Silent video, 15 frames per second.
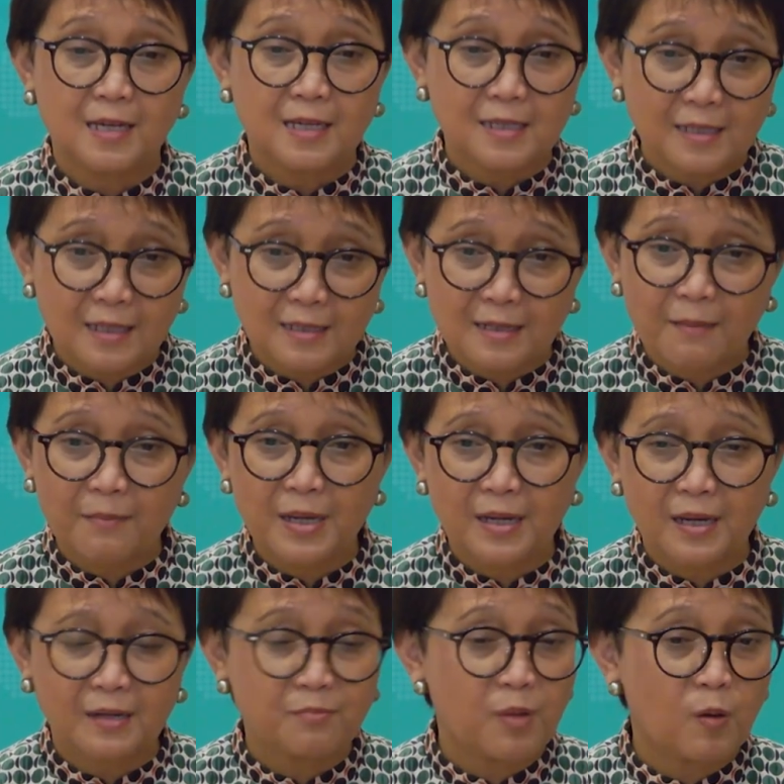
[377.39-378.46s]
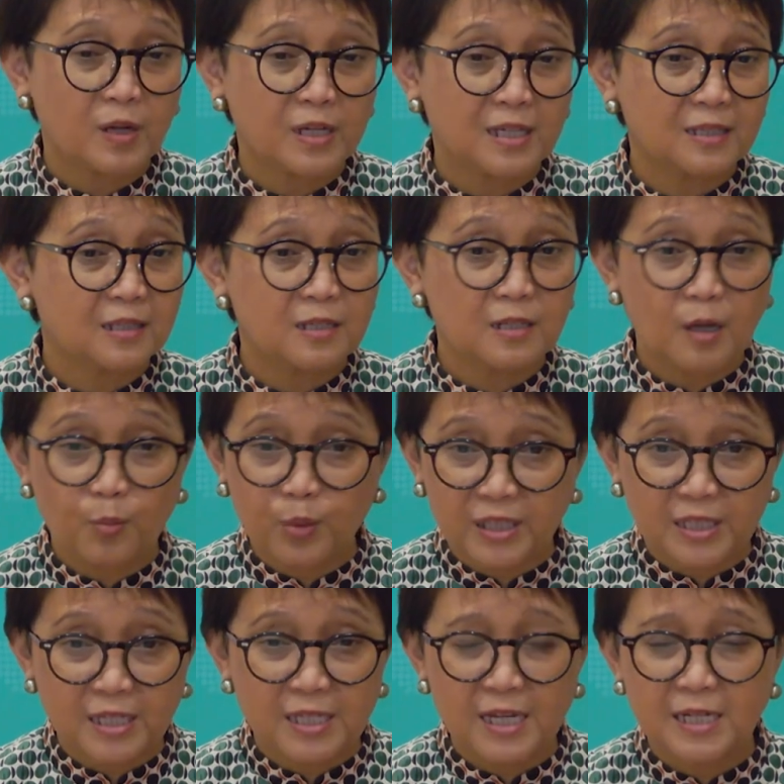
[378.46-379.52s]
Saya sampaikan bahwa kita tidak boleh
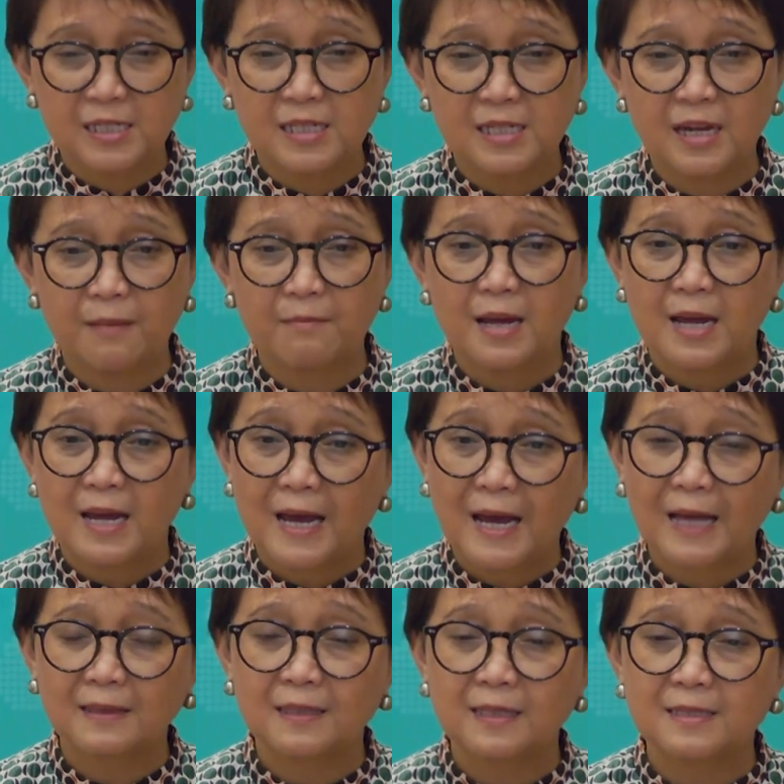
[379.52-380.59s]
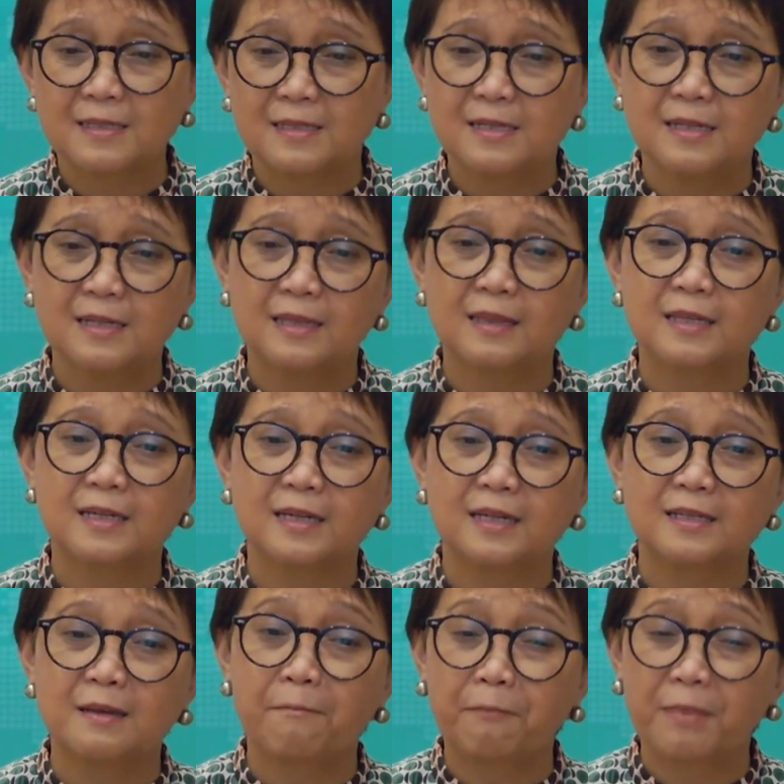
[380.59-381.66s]
tinggal diam atas
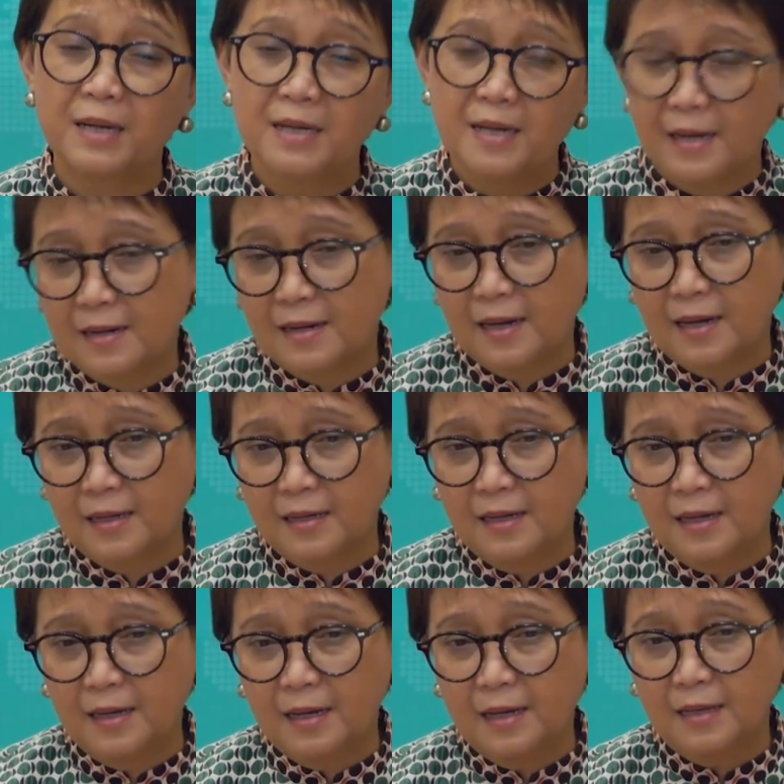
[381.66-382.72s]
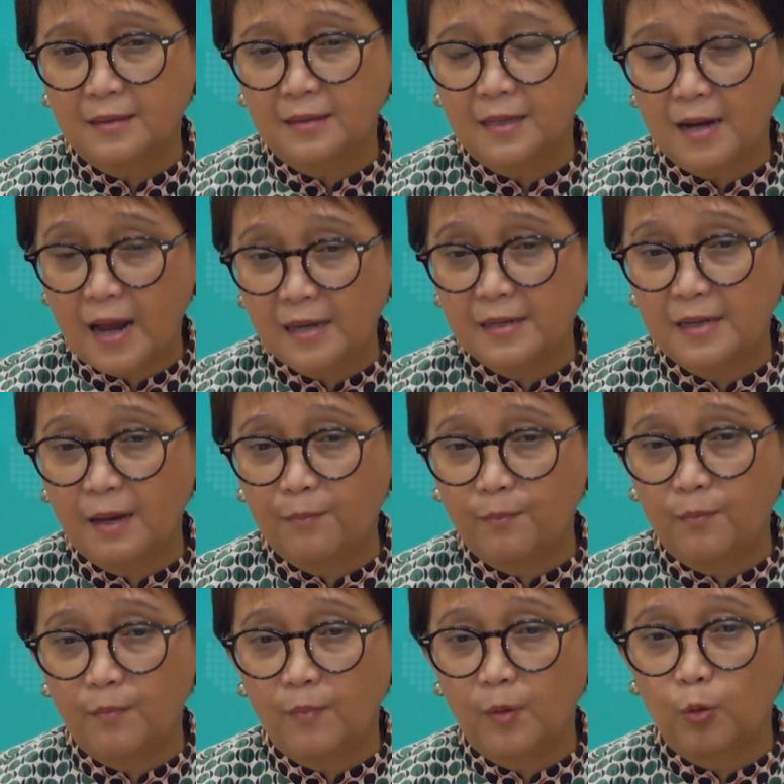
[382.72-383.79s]
dihentikannya pendanaan
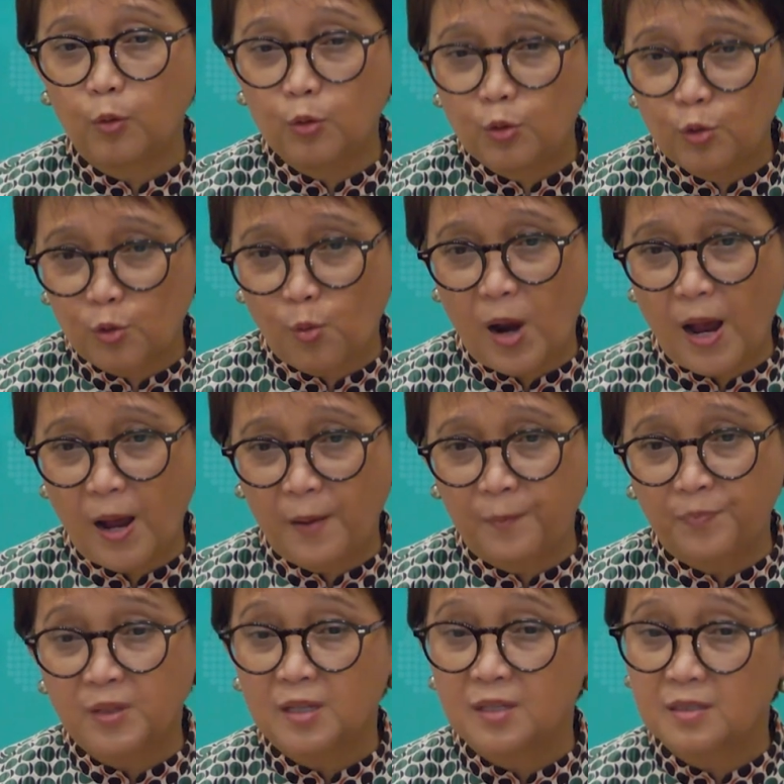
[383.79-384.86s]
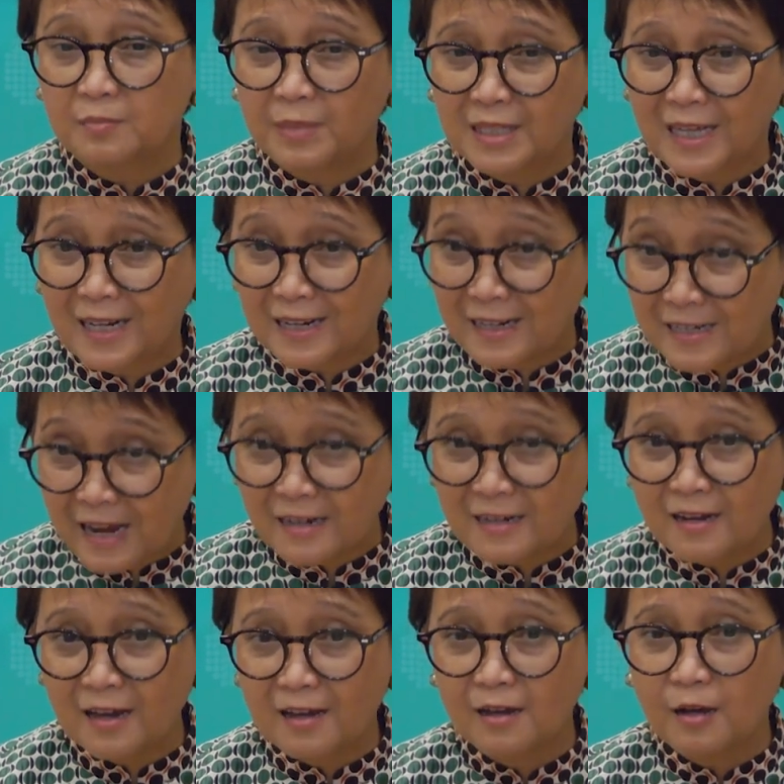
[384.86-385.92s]
terhadap UNRWA. Sementara
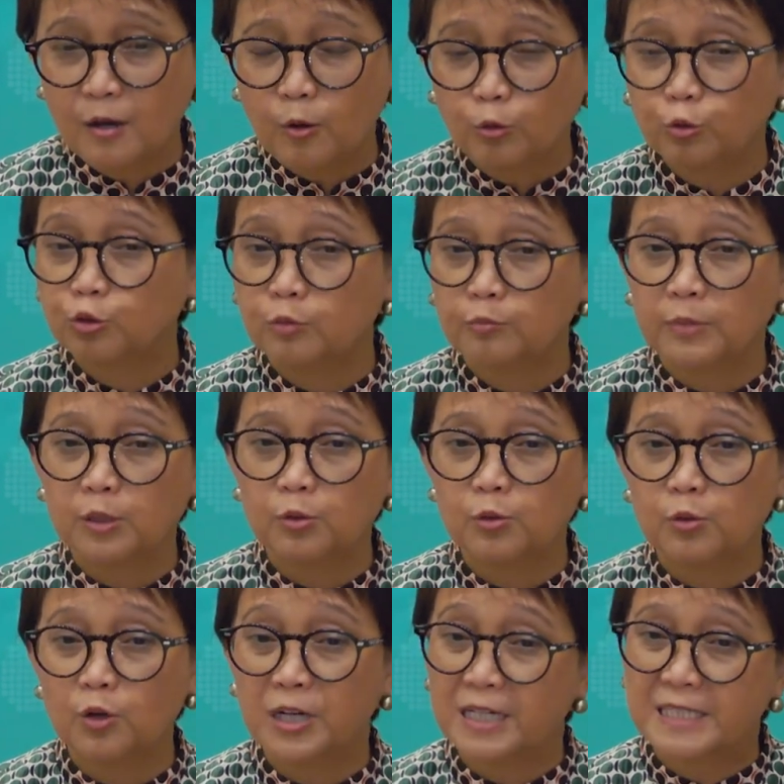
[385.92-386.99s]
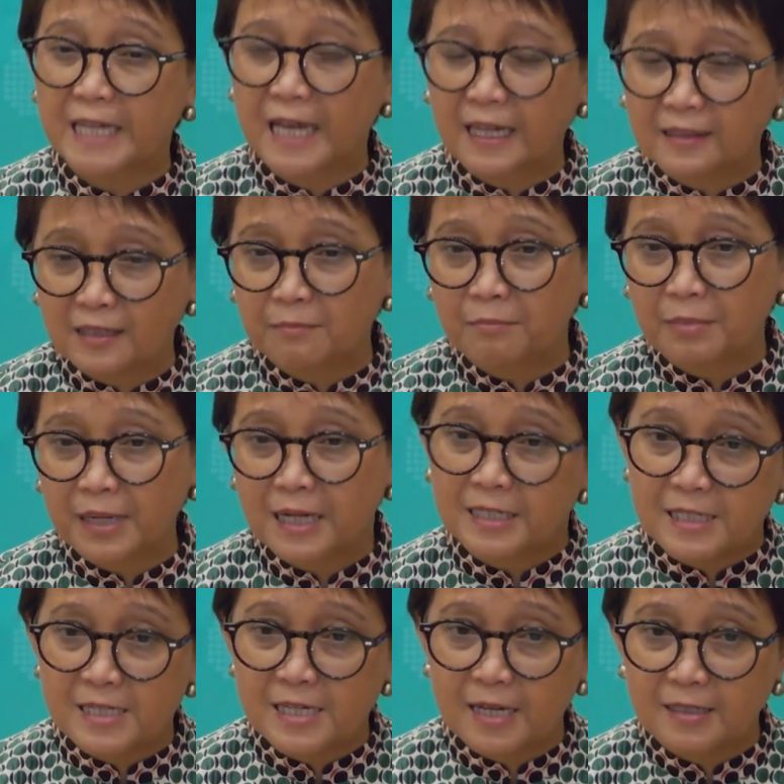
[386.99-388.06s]
dana untuk mendukung kejahatan perang
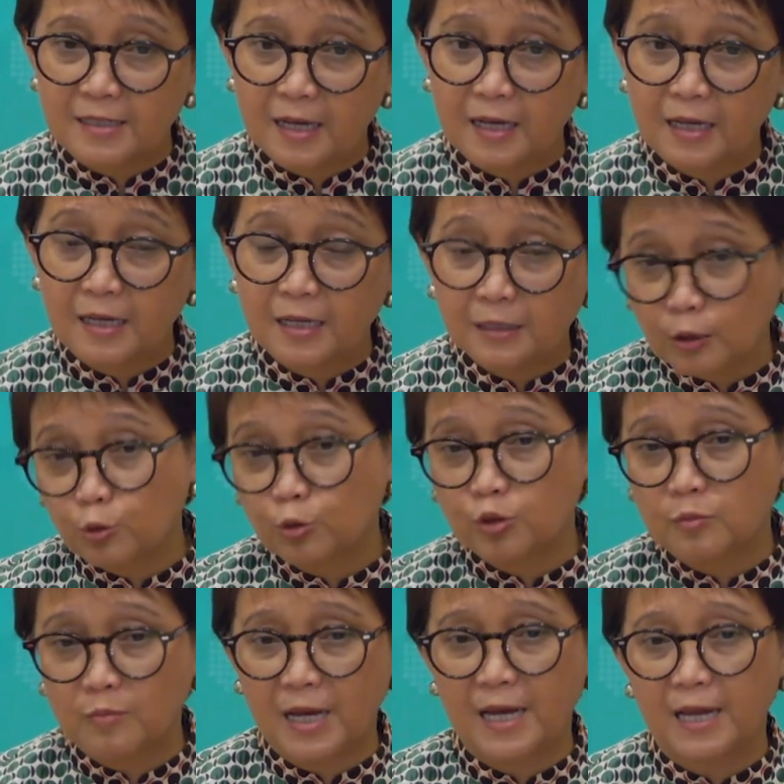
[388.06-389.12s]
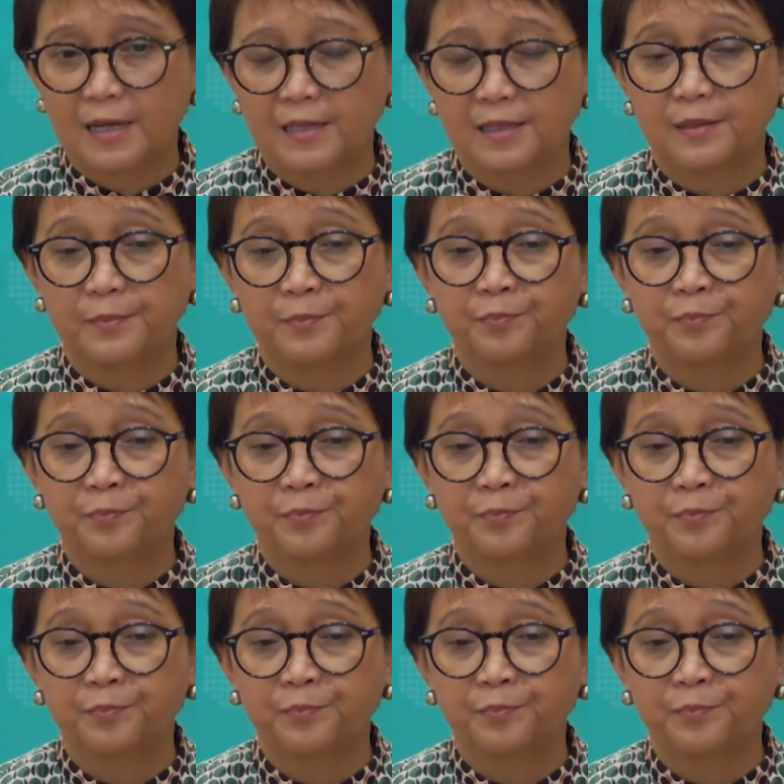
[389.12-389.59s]
di Gaza terus mengalir.